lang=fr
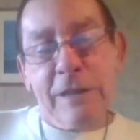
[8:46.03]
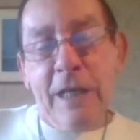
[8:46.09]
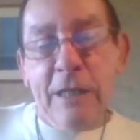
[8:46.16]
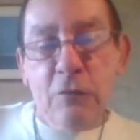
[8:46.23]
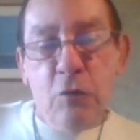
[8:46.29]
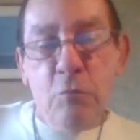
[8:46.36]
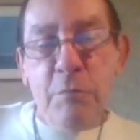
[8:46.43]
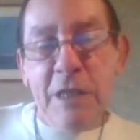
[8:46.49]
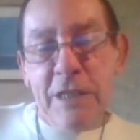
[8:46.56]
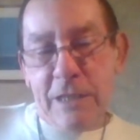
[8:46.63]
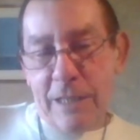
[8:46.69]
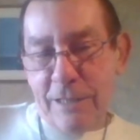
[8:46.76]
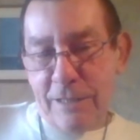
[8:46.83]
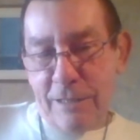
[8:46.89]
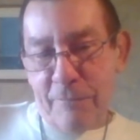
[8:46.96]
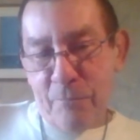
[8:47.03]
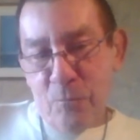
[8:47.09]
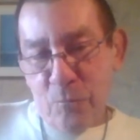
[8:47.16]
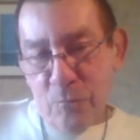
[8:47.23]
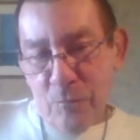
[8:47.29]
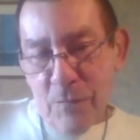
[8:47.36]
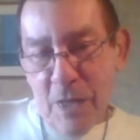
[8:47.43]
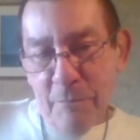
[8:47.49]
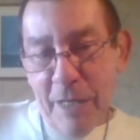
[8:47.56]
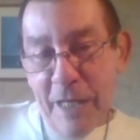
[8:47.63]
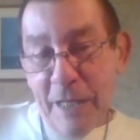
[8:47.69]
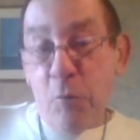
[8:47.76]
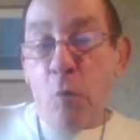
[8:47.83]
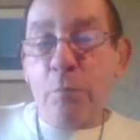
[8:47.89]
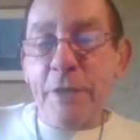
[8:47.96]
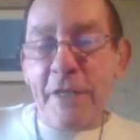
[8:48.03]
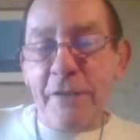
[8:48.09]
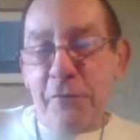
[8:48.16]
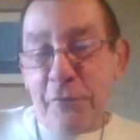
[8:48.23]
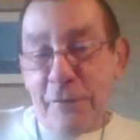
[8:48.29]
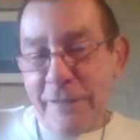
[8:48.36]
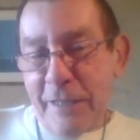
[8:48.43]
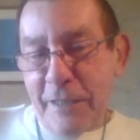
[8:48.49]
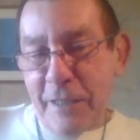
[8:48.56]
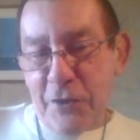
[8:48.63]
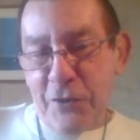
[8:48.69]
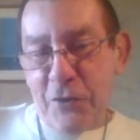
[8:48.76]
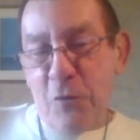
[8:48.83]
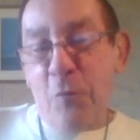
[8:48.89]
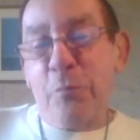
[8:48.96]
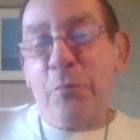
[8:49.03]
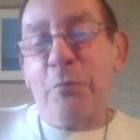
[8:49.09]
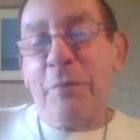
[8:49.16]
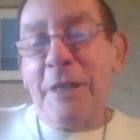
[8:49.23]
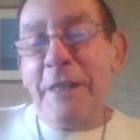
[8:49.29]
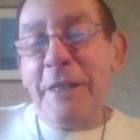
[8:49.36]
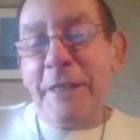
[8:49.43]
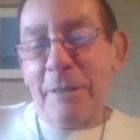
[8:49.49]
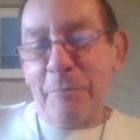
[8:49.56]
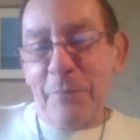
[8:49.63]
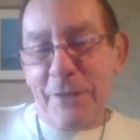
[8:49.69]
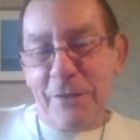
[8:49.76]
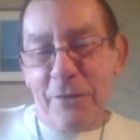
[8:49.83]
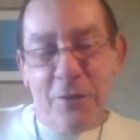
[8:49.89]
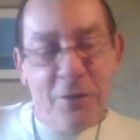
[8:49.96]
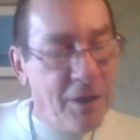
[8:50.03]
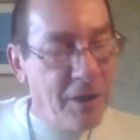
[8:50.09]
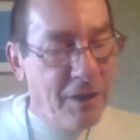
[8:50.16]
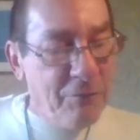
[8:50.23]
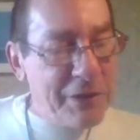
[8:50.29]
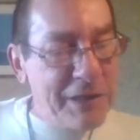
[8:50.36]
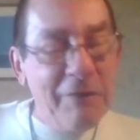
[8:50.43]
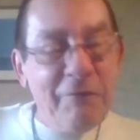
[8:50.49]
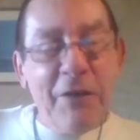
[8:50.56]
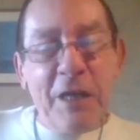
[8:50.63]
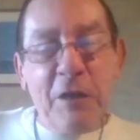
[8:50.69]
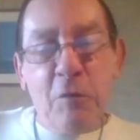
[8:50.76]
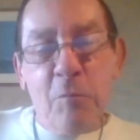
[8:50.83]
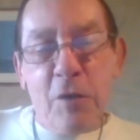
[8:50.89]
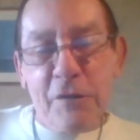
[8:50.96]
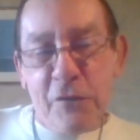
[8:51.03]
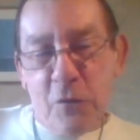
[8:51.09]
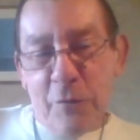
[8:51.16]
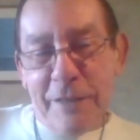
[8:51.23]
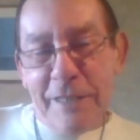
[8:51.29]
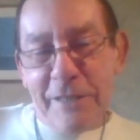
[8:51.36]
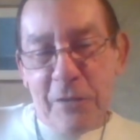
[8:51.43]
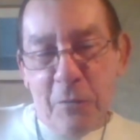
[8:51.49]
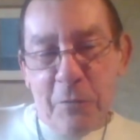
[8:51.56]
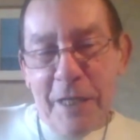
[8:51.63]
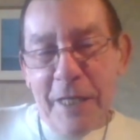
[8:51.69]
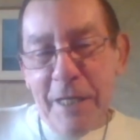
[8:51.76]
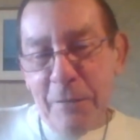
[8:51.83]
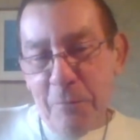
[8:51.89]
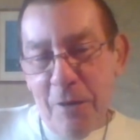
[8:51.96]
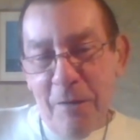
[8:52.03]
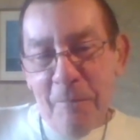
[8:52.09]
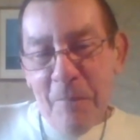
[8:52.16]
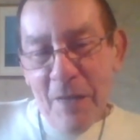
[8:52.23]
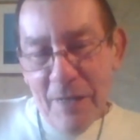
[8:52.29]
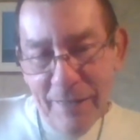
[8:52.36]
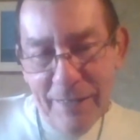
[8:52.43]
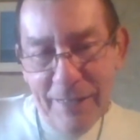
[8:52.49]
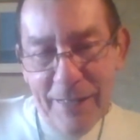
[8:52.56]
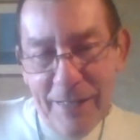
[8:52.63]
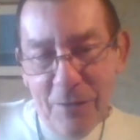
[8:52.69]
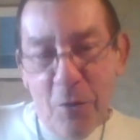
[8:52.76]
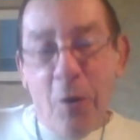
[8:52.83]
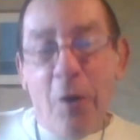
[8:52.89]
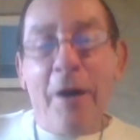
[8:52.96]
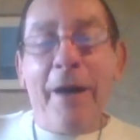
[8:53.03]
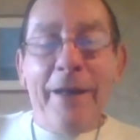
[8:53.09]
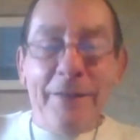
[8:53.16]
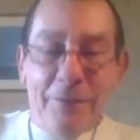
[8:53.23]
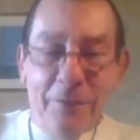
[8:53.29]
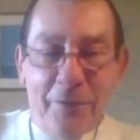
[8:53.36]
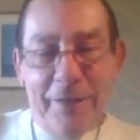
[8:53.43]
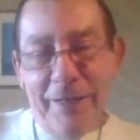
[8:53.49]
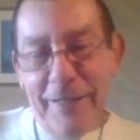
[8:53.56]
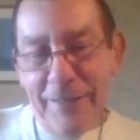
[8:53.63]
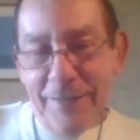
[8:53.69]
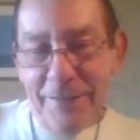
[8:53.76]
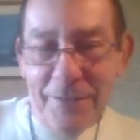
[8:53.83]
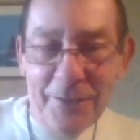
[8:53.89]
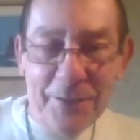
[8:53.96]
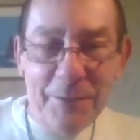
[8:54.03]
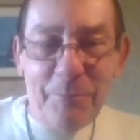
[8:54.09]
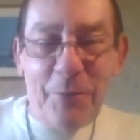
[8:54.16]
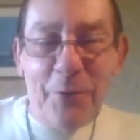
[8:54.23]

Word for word: 07 2016. Mais bon, bien sûr, c'est caché au public parce que vous savez comment sont les Anglais, quoi. Hein, leur règne, leur règne. Euh,